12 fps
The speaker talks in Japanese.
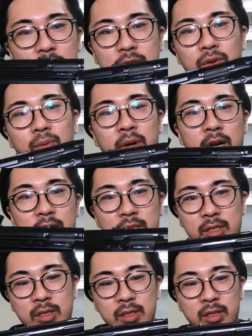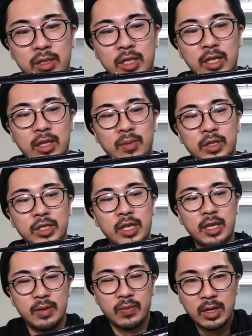たりそのバランスになってまし
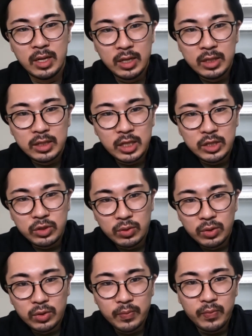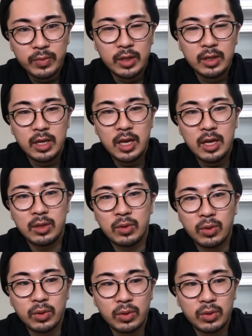て最初の、えー
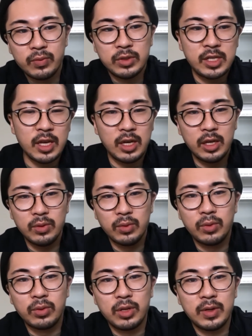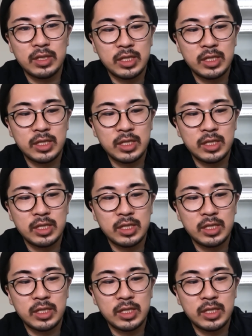と、前半の方では